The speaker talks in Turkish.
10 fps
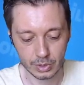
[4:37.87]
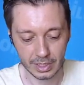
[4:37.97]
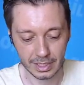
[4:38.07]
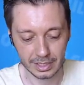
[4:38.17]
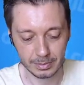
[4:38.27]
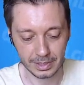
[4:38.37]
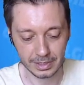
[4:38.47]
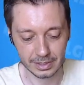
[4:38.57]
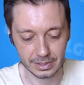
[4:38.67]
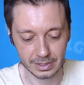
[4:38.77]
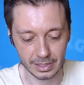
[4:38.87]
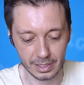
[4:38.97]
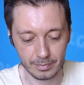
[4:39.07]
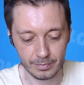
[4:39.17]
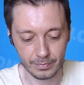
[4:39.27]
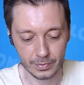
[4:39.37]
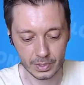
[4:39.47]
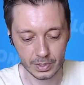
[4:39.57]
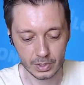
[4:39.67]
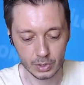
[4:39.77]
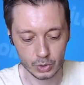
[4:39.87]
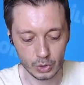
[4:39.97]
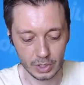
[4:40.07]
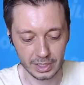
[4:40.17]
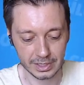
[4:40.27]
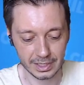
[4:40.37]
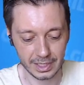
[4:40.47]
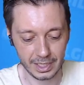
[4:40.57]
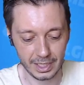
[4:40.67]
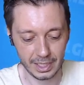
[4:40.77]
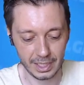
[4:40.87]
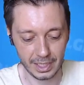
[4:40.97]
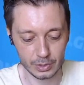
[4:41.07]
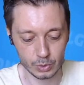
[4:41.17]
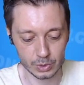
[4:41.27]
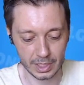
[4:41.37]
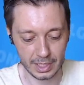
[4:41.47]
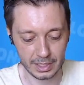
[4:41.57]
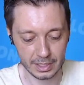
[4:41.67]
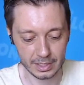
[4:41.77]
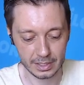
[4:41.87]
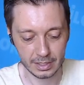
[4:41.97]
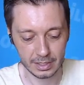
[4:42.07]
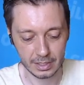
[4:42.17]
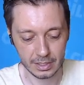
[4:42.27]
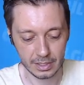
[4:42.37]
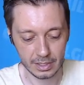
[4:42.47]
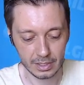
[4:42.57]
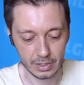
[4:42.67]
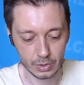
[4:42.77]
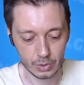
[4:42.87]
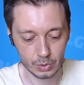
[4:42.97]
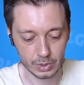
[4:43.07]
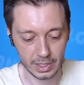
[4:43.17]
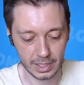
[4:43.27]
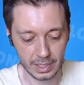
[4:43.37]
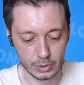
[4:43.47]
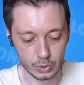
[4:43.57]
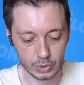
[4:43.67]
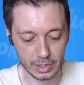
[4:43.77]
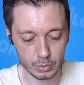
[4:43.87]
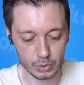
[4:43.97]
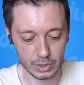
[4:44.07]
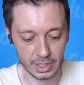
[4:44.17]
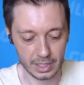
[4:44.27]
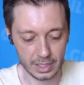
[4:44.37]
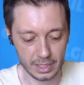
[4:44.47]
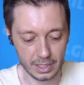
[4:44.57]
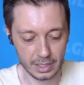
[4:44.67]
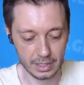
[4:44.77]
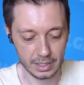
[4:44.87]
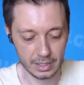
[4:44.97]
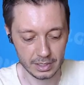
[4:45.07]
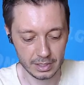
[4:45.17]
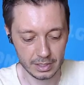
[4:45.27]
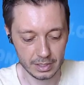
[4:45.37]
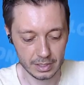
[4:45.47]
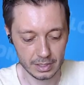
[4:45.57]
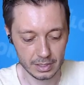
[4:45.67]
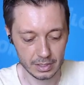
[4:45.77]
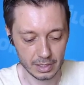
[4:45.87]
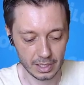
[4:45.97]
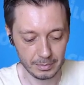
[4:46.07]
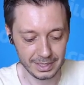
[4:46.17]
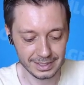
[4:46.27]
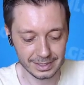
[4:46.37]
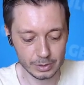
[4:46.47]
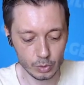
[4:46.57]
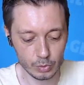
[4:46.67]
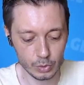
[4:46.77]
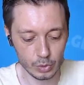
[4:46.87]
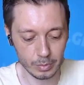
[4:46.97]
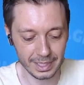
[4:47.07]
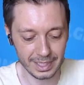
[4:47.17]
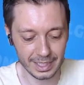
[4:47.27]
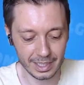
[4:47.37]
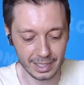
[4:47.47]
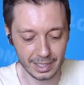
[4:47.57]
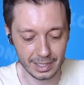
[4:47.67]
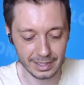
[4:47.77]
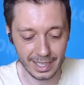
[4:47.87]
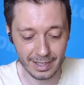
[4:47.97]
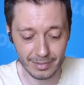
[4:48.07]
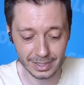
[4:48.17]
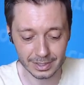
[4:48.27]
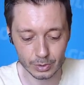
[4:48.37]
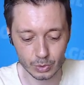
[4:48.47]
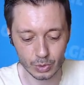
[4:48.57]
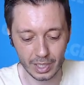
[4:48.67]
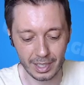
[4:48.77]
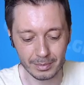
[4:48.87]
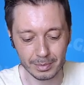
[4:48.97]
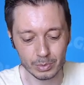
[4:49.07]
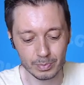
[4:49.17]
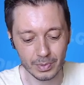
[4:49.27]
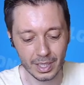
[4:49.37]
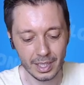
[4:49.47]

Buradan kaçmaya çalışacağım. Şöyle gitsek. Güzel. Güzel. Şuradan bunu da al. Abi ne slowluyor beni ya? Ne yavaşlatıyor abi bu?